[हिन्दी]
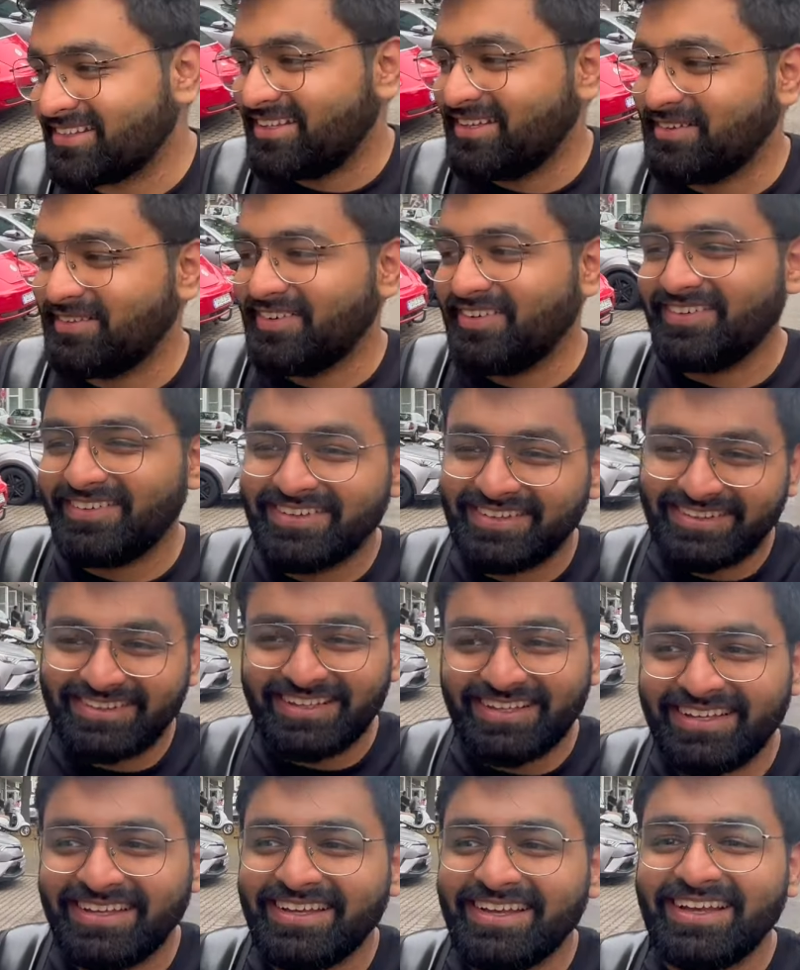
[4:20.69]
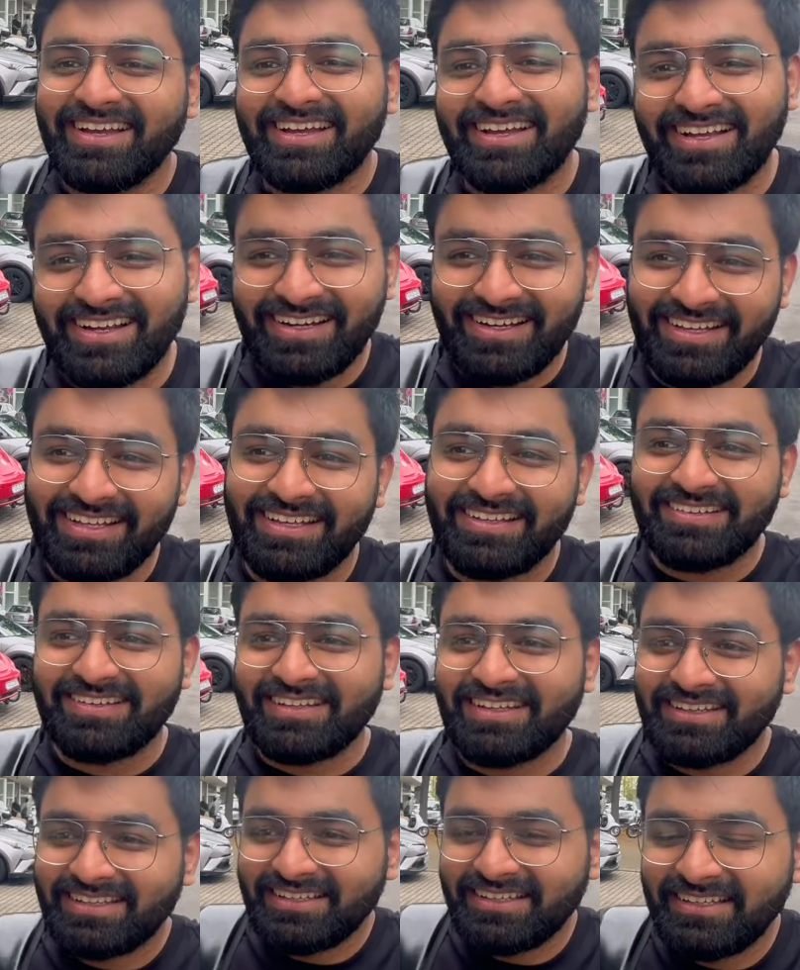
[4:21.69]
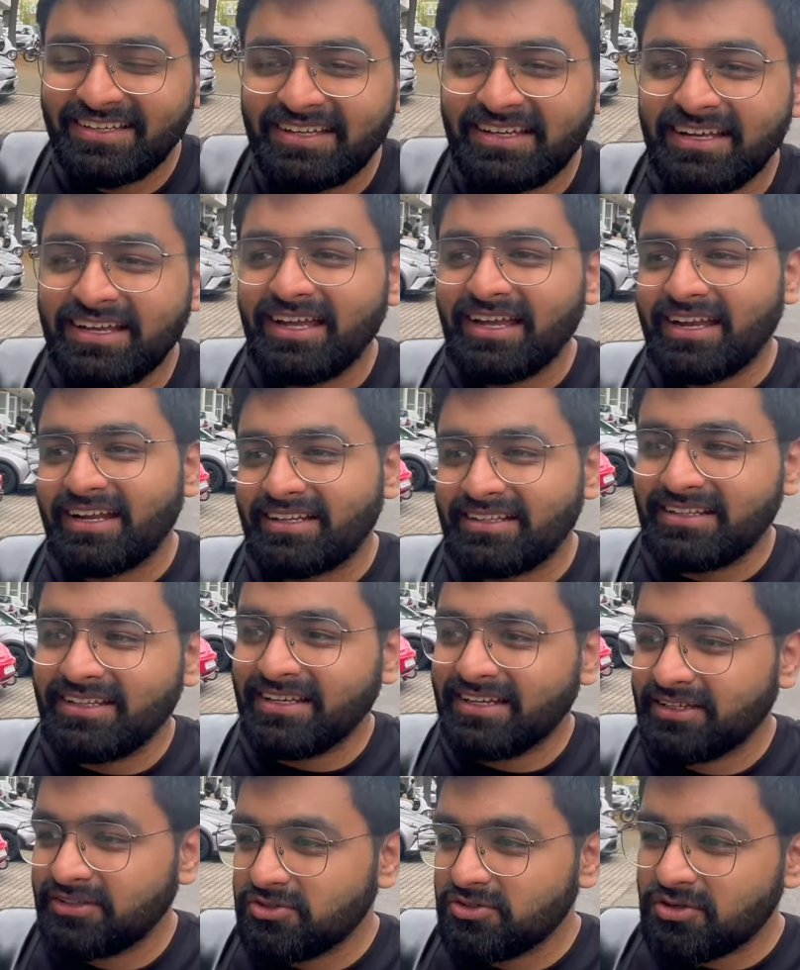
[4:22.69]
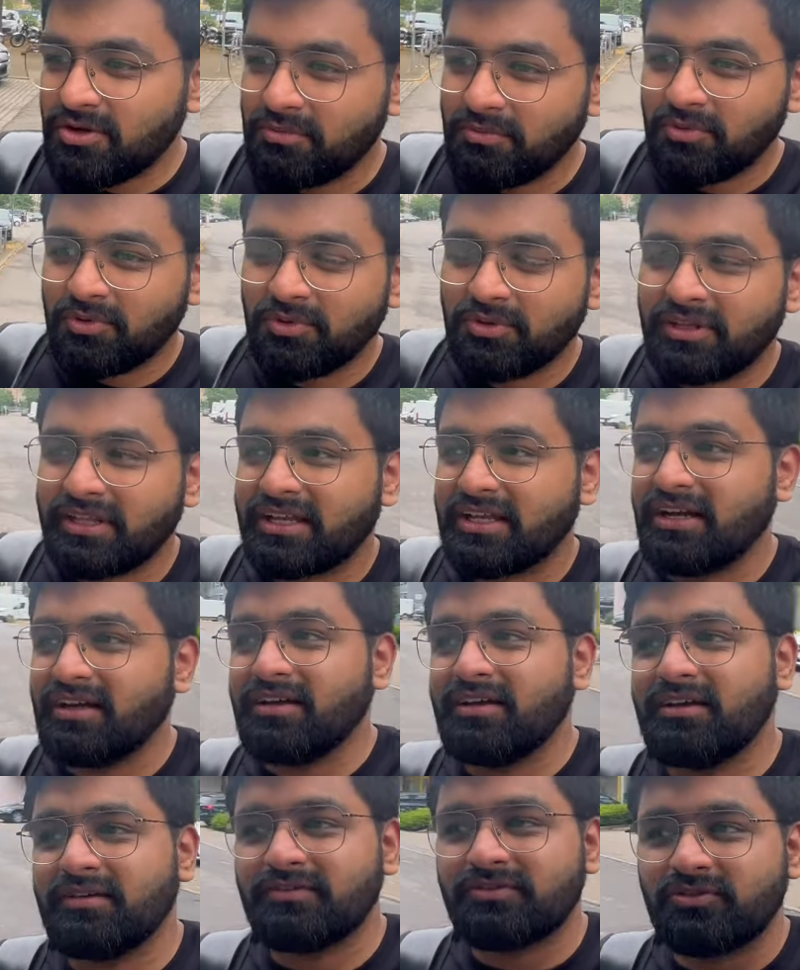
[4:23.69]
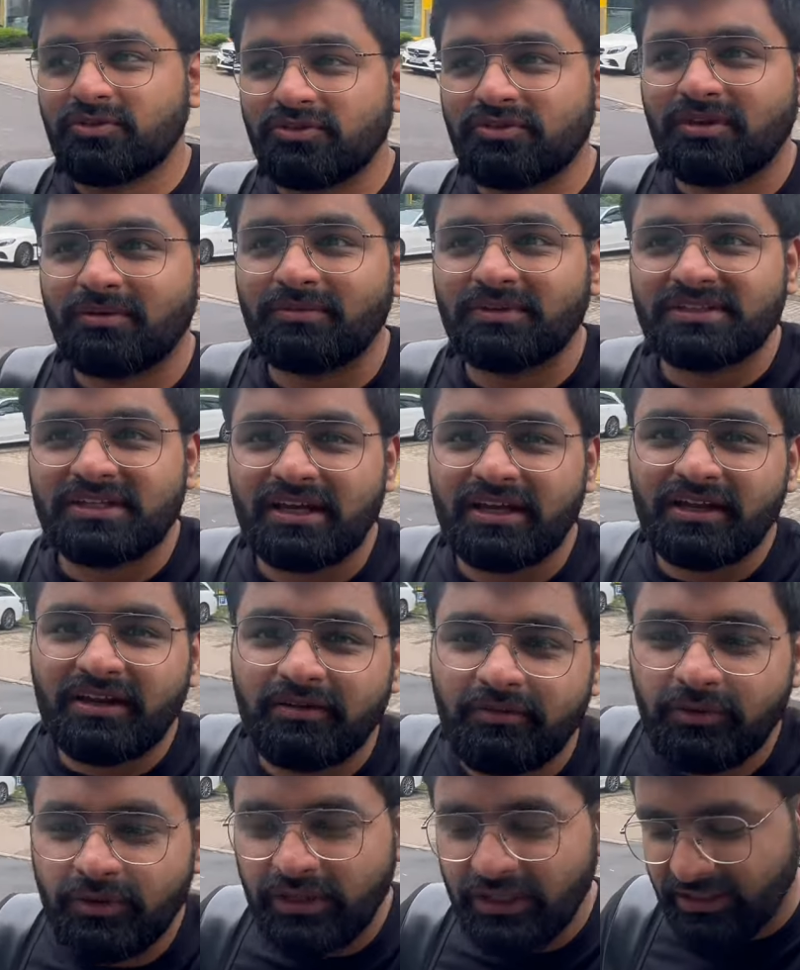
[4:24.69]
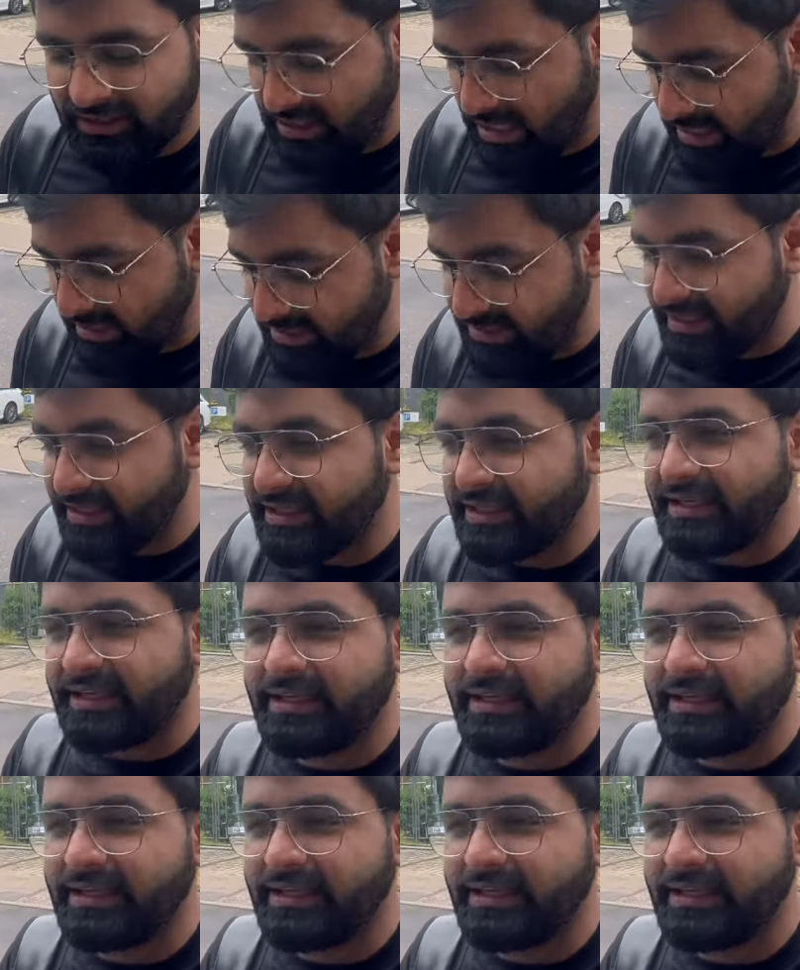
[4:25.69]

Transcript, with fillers: ना हुआ थी घटिया सेल थी एट दी एंड जो हमको दिखा जो समझ आया वो ये था कि